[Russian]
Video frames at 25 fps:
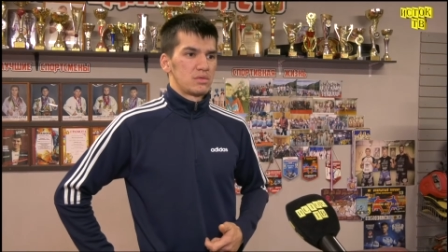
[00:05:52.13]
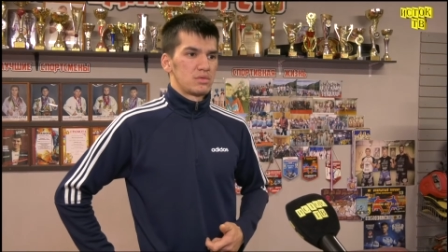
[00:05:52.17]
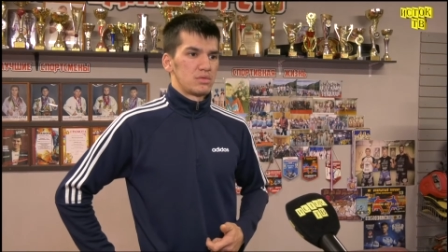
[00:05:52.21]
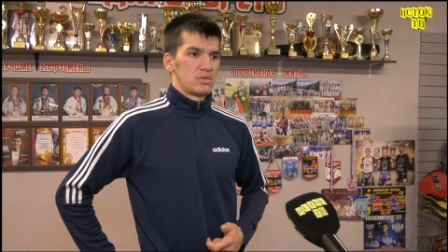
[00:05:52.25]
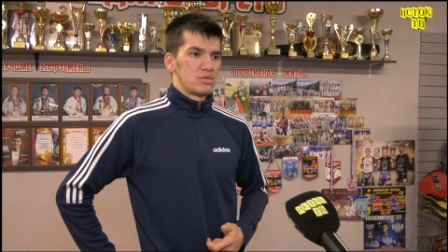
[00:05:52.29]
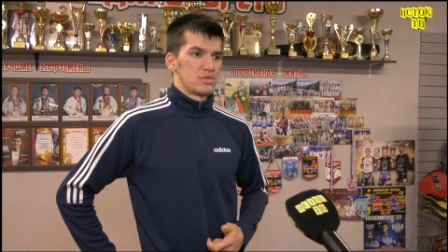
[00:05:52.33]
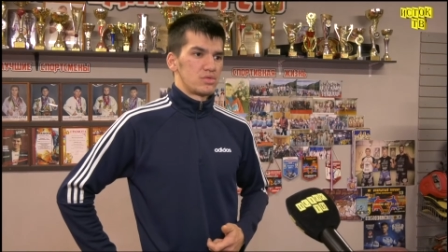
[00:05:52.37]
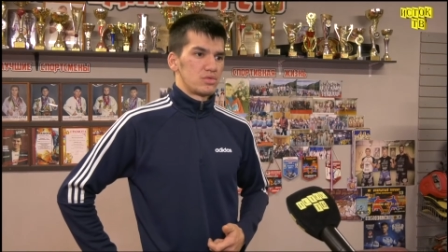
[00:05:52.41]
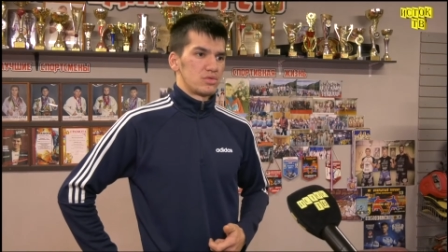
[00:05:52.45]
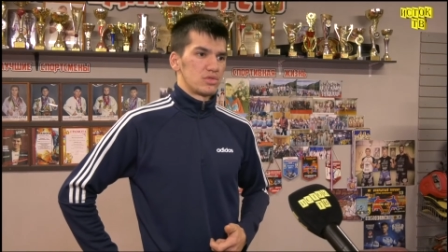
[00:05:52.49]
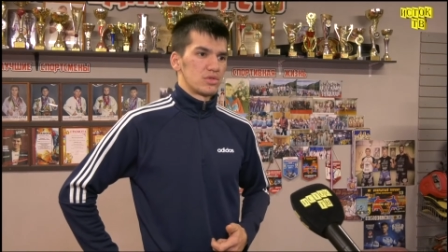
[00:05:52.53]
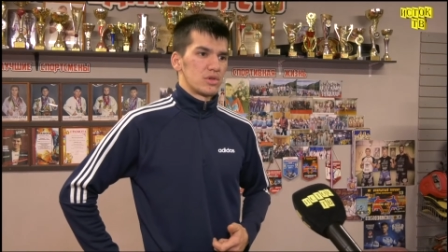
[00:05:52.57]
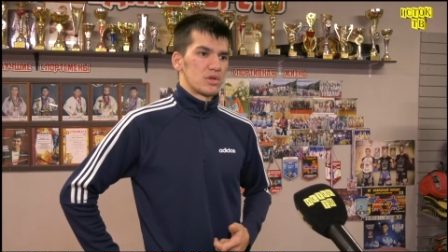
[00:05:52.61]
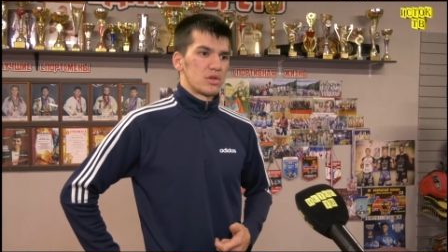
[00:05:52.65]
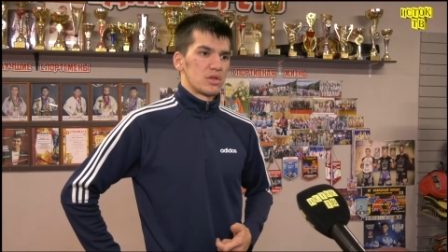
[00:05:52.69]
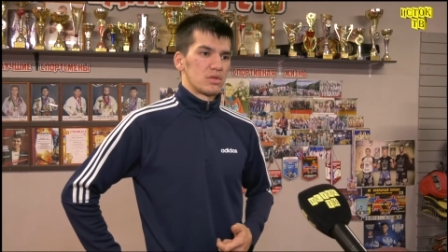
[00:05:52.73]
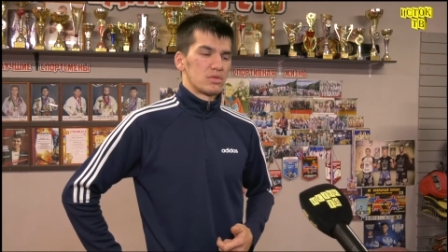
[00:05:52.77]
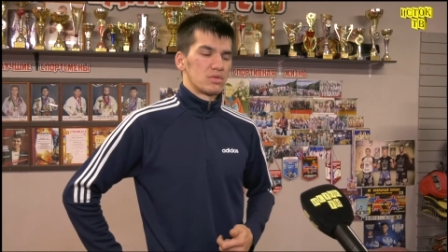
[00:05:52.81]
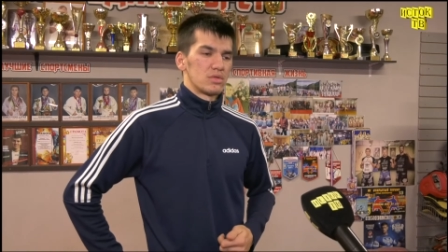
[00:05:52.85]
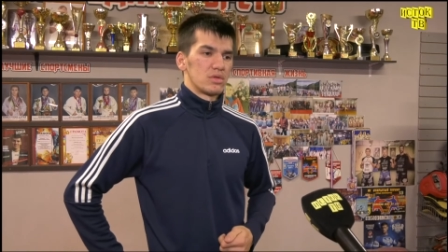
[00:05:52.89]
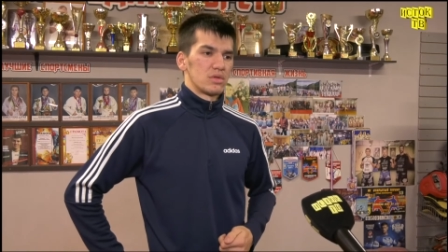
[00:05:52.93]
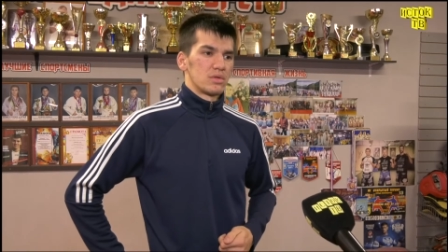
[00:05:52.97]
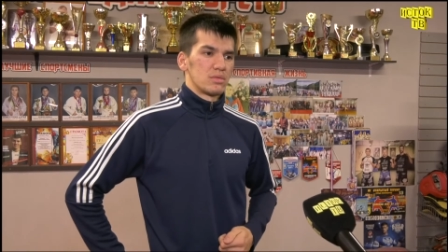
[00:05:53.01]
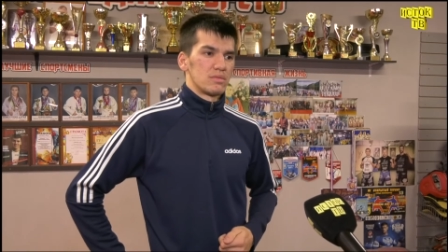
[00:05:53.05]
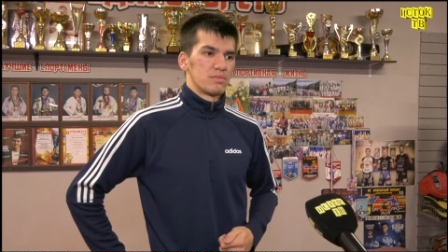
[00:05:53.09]
то есть уже
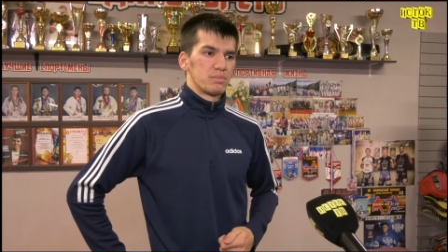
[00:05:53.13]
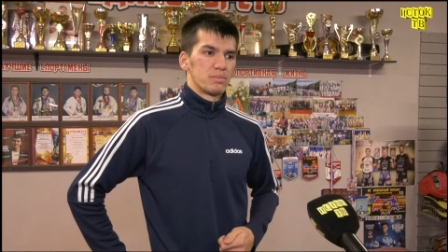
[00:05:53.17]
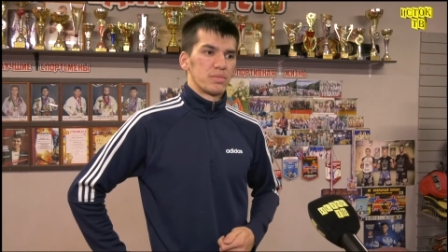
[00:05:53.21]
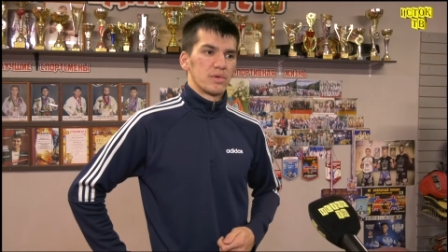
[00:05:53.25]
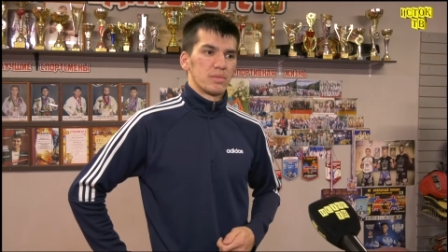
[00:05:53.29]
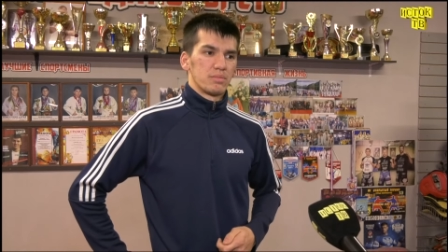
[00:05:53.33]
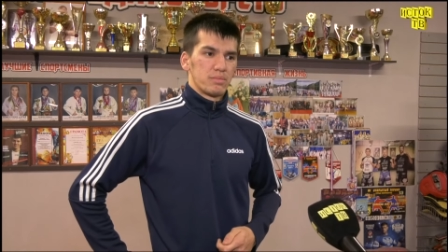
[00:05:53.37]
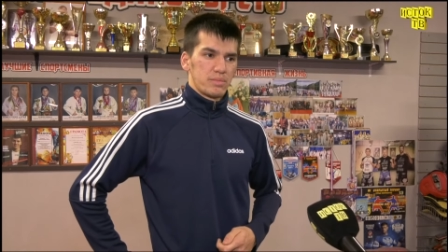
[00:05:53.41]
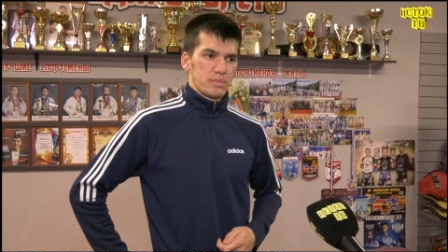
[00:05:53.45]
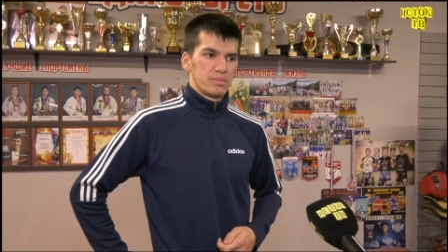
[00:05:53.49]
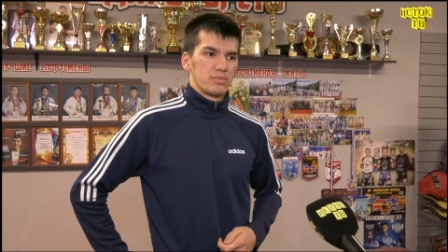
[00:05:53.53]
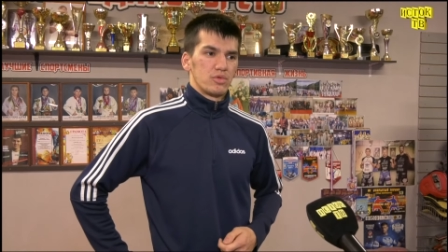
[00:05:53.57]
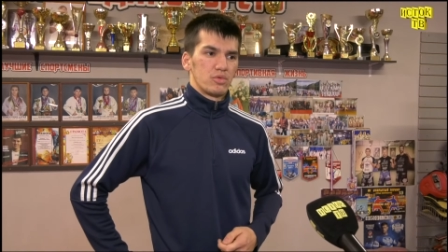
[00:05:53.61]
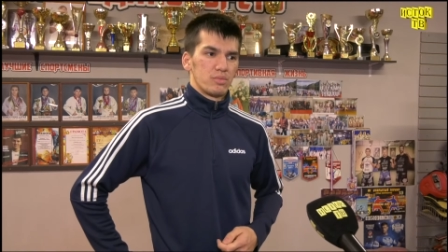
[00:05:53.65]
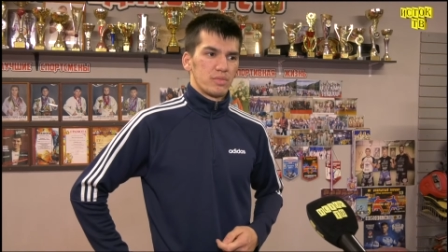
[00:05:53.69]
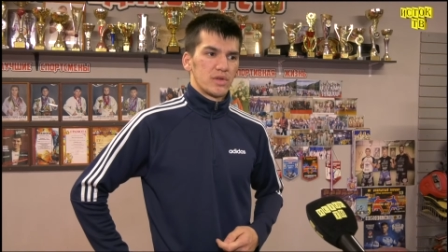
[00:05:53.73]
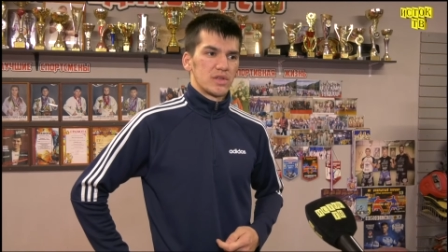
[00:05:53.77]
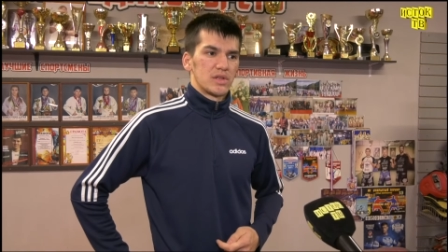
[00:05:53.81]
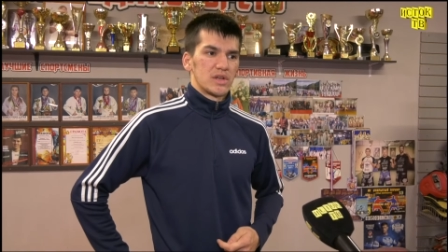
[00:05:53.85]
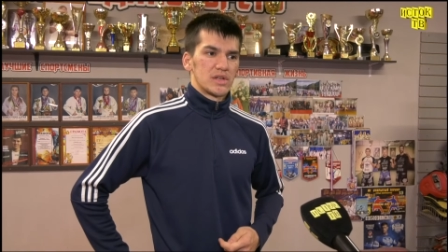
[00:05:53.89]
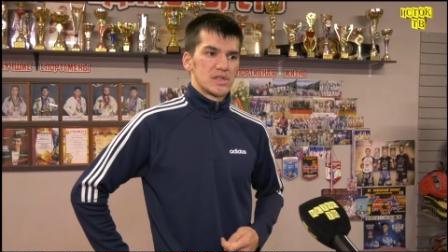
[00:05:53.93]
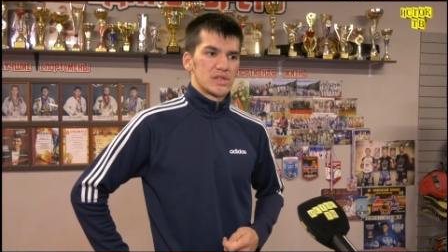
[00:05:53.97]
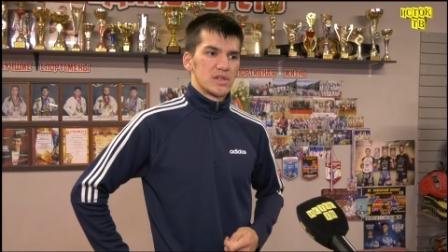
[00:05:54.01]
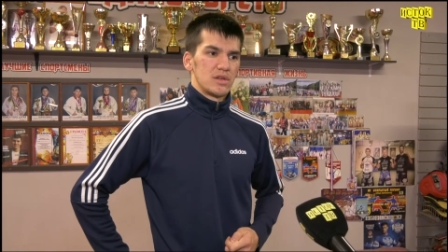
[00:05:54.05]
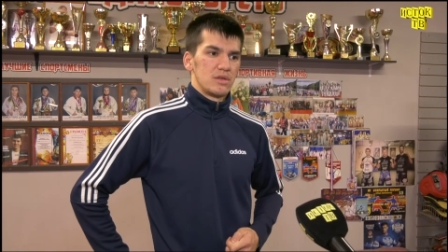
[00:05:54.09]
которые ну,
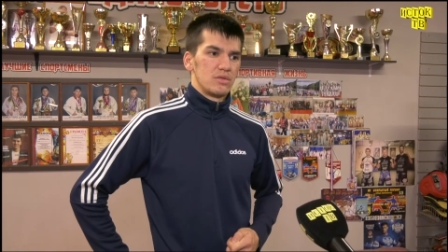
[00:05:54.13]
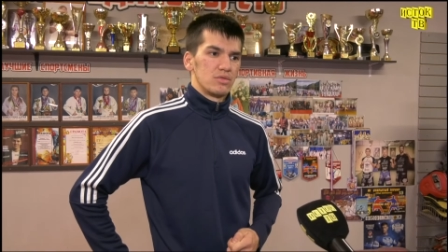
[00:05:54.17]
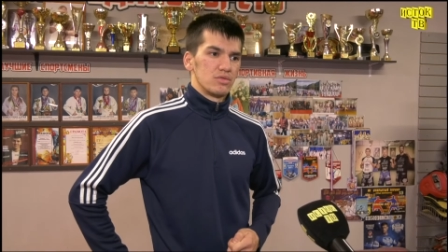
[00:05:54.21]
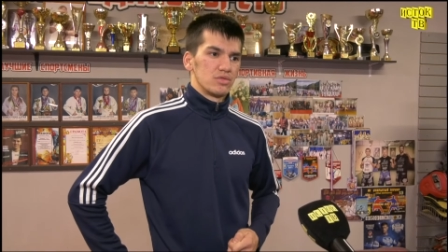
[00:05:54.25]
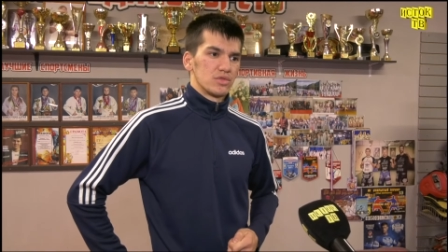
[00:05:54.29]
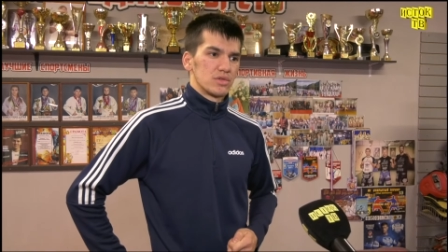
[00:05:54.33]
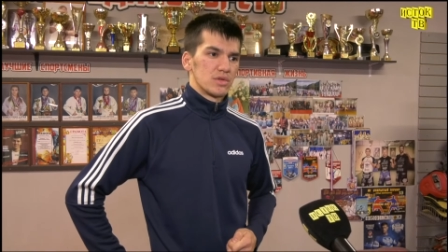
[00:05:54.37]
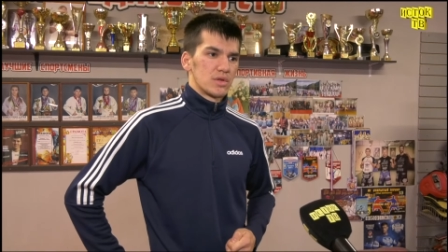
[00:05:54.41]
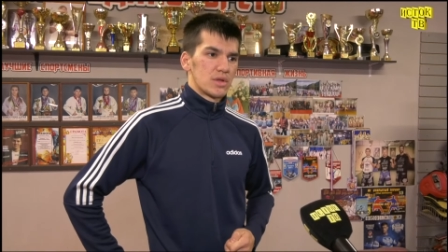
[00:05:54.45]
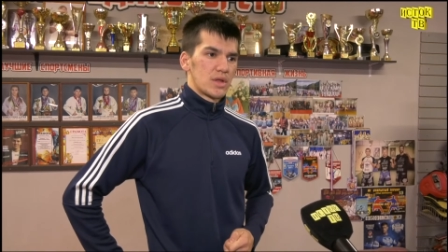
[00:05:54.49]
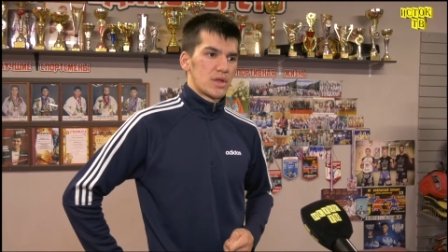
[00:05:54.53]
подросли уже.